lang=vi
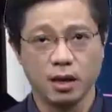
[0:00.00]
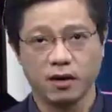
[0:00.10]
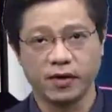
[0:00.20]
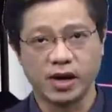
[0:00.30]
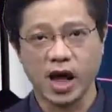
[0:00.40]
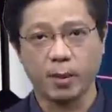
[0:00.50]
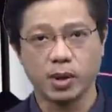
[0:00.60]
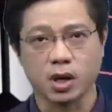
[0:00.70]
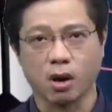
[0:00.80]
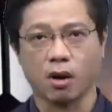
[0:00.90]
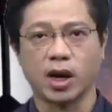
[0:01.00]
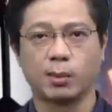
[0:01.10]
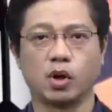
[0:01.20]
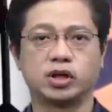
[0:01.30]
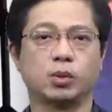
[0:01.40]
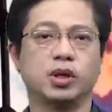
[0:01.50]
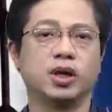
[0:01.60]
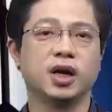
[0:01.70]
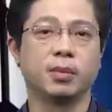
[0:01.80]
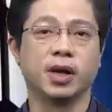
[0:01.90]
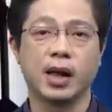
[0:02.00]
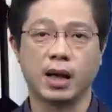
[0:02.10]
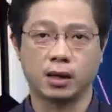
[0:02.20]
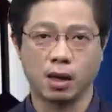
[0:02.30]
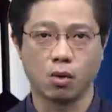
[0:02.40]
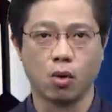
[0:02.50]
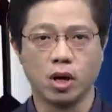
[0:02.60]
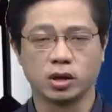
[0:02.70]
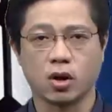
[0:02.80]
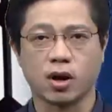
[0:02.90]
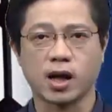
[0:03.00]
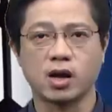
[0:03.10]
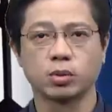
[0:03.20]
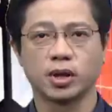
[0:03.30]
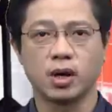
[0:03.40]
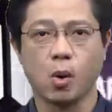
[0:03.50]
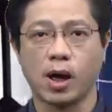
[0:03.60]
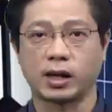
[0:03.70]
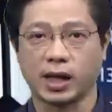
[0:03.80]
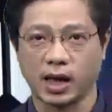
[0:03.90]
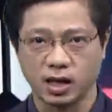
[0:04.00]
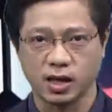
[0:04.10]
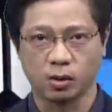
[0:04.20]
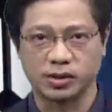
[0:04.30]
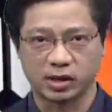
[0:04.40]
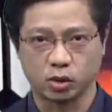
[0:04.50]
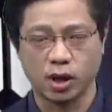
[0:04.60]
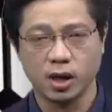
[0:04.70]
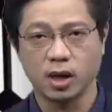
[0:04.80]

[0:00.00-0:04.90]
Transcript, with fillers: Việt Nam được coi là một trong những điểm đến hàng đầu cho các công ty nước ngoài tái khởi động sản xuất –